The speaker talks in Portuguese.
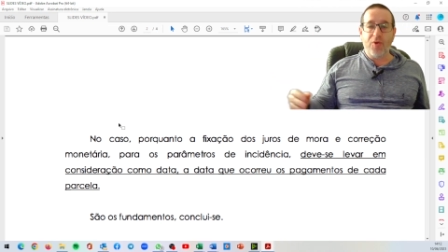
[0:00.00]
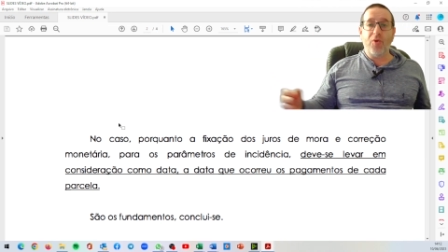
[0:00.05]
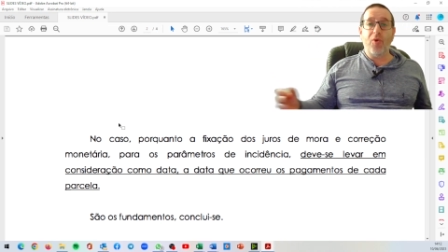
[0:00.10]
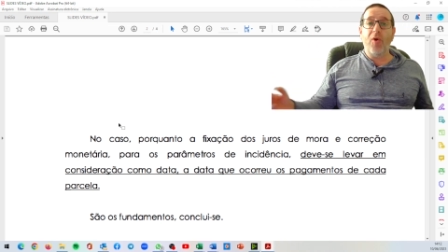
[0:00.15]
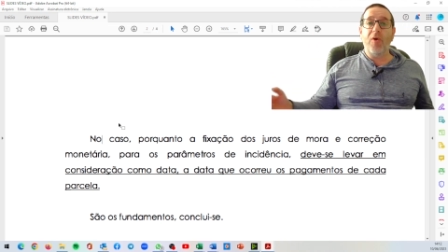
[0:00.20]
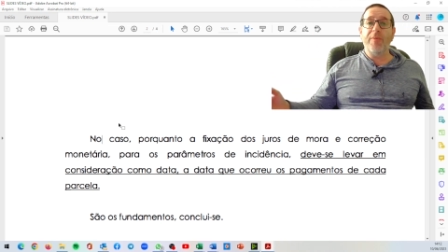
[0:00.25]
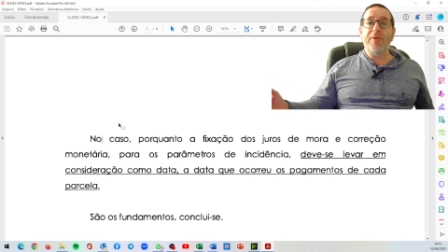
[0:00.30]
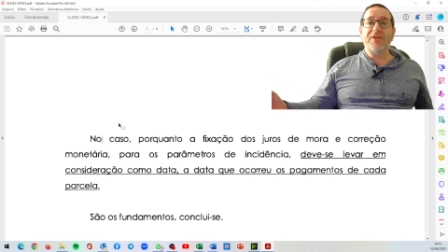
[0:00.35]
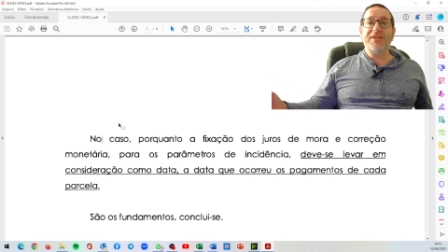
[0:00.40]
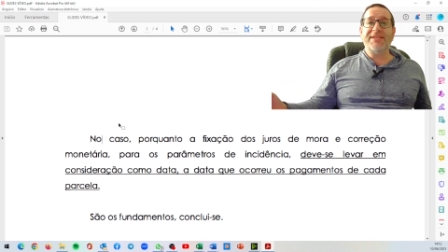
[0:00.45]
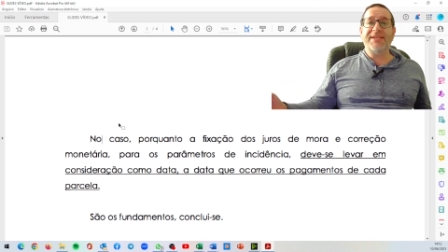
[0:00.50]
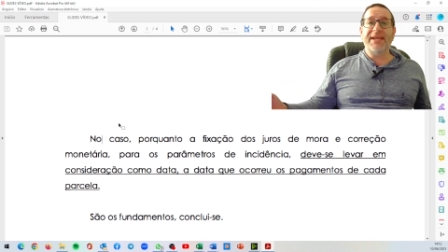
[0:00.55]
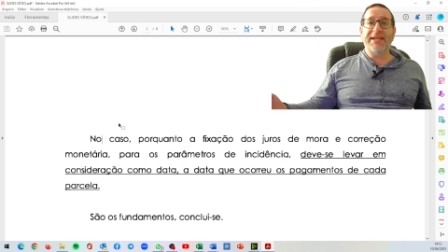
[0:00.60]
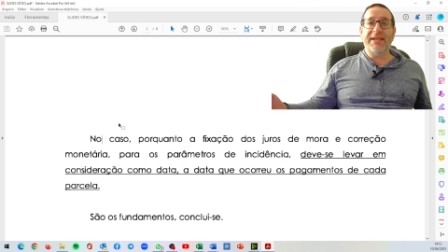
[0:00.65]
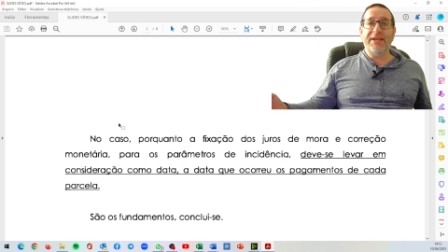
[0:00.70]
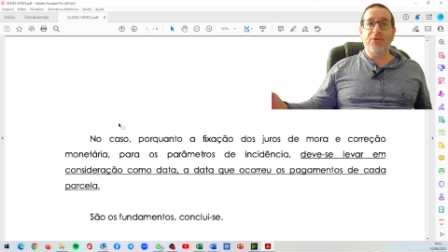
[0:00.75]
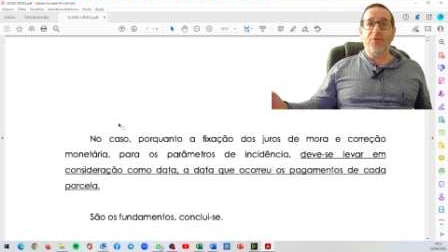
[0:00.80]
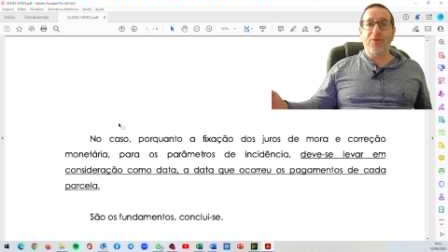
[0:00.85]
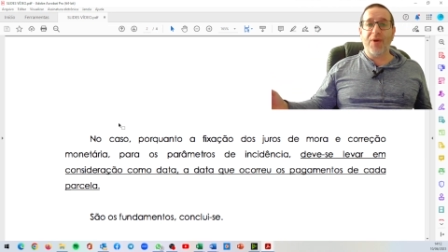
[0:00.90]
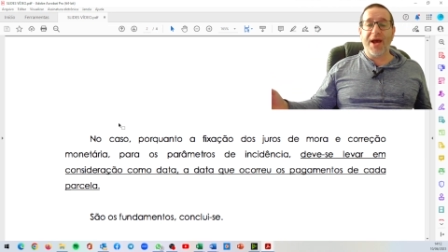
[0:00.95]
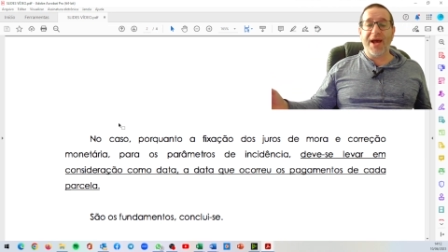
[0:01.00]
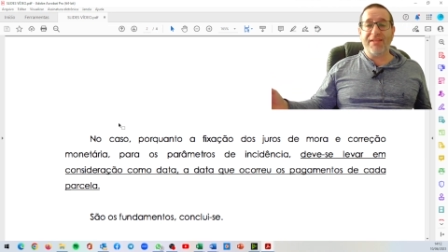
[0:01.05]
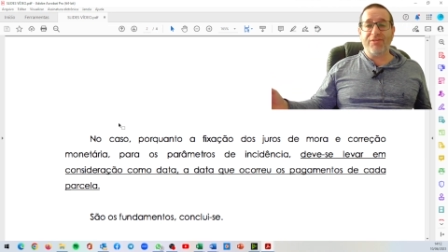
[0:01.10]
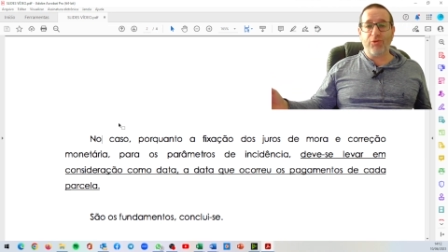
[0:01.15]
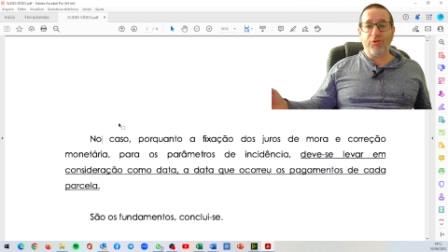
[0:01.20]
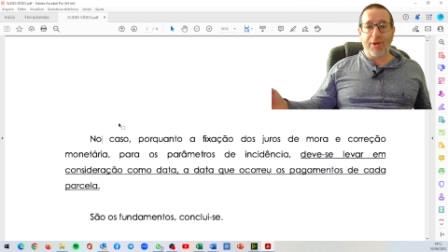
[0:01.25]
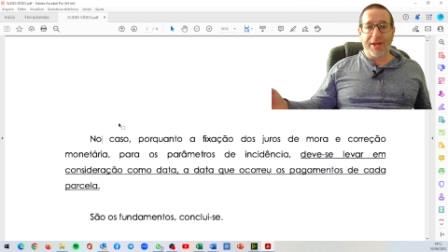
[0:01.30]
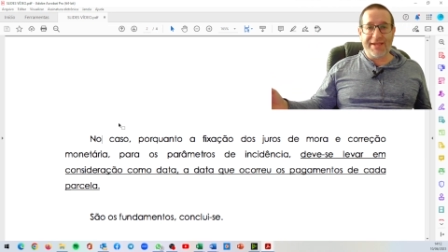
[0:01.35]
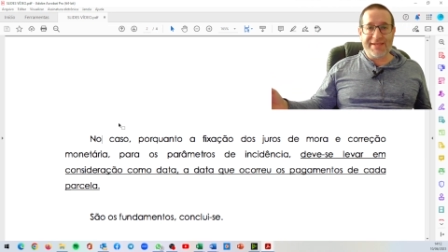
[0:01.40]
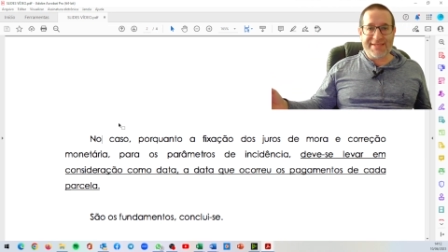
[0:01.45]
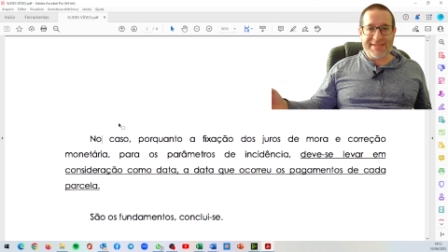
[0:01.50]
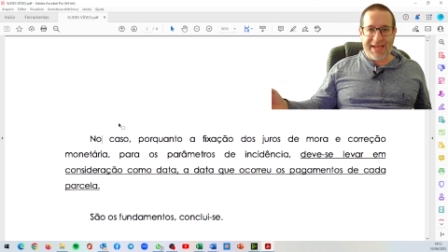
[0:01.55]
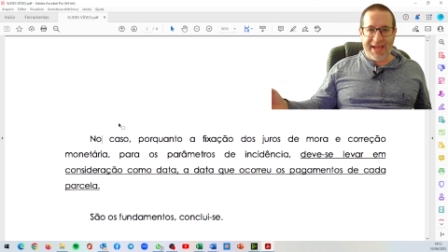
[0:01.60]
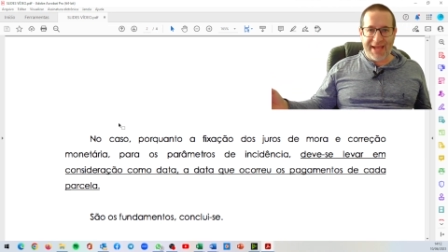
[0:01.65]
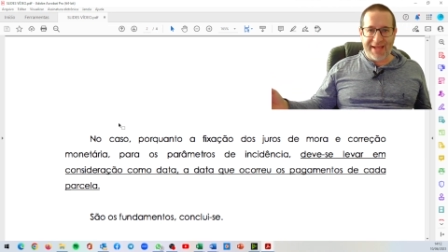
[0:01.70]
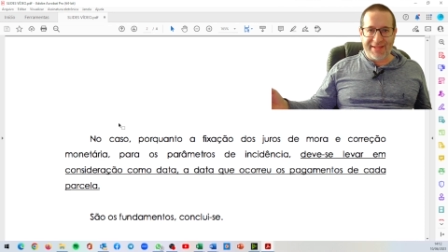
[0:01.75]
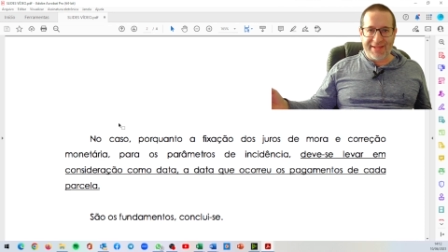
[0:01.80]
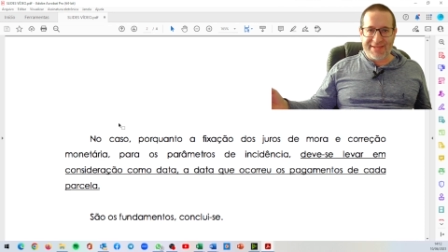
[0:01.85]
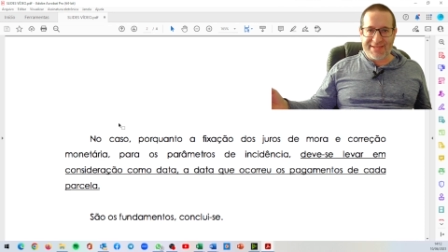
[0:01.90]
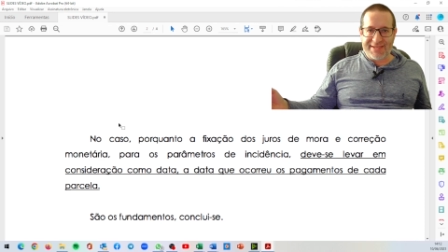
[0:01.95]
como que seriam
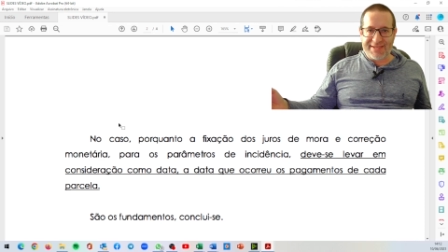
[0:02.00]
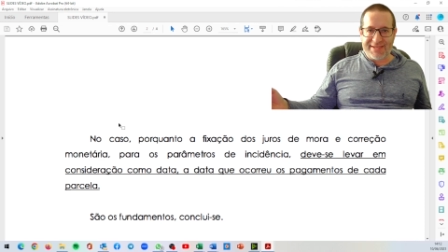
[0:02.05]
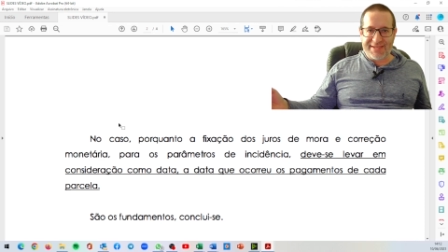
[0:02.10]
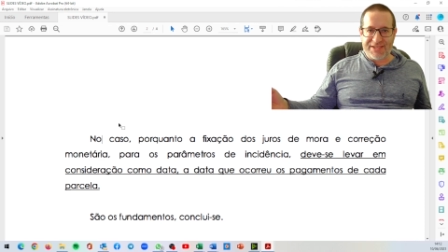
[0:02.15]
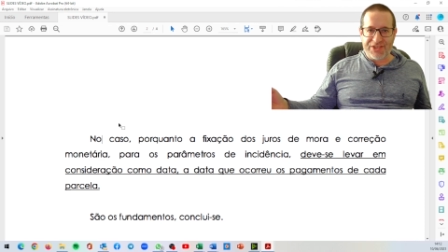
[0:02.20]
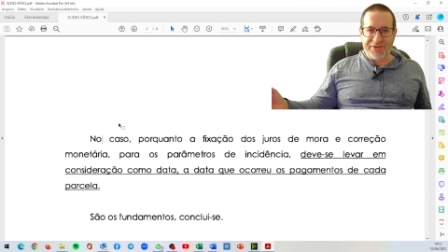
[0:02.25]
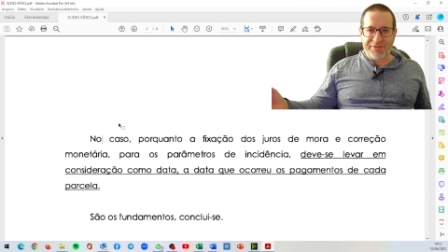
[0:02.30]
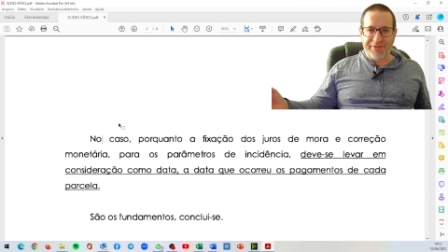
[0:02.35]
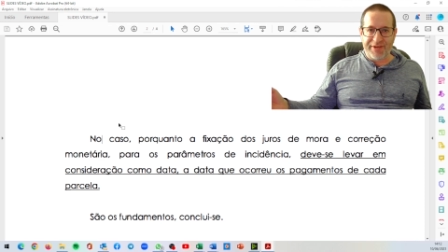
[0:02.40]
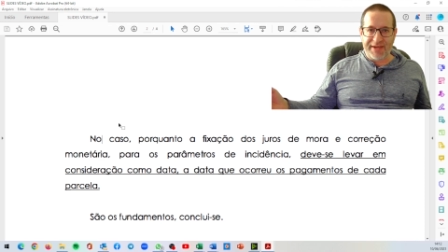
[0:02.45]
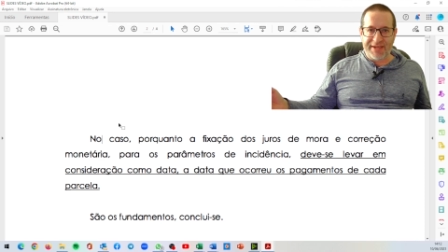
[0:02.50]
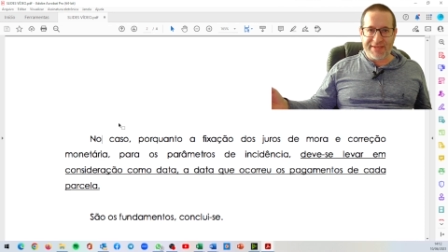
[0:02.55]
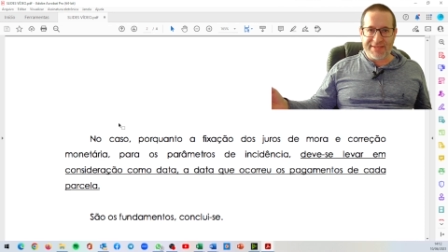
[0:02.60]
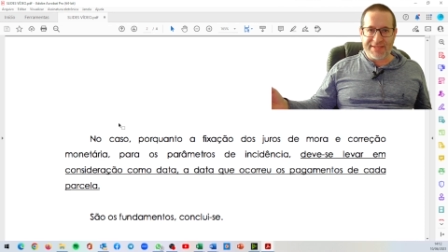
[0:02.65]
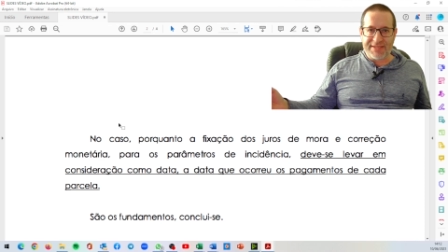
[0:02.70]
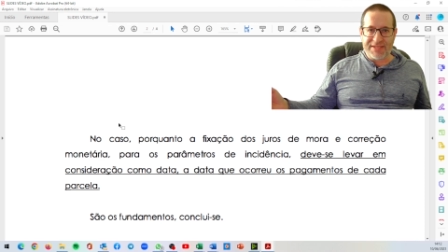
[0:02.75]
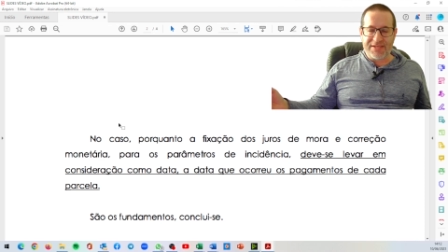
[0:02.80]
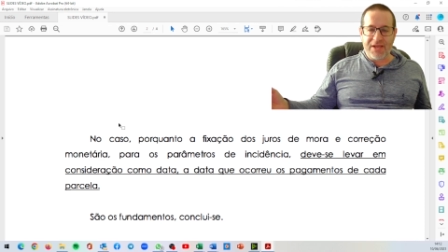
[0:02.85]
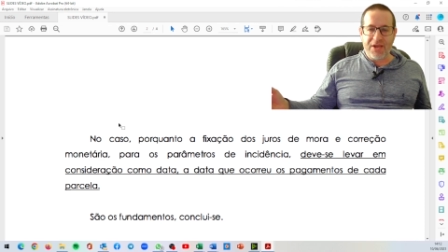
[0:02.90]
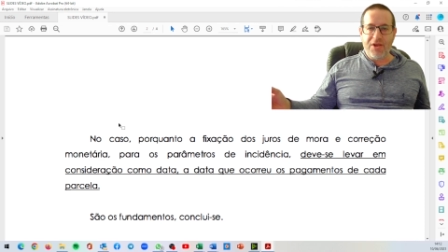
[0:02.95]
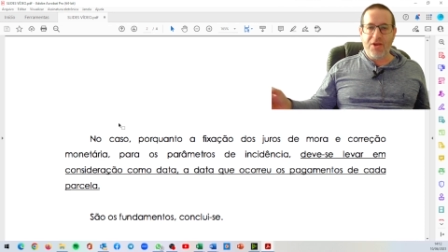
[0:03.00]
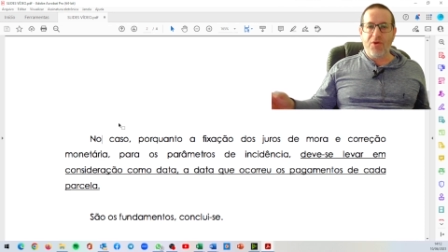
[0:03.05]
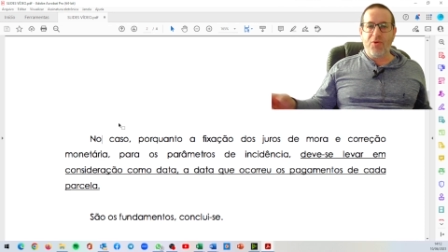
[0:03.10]
atualizadas essas diferenças?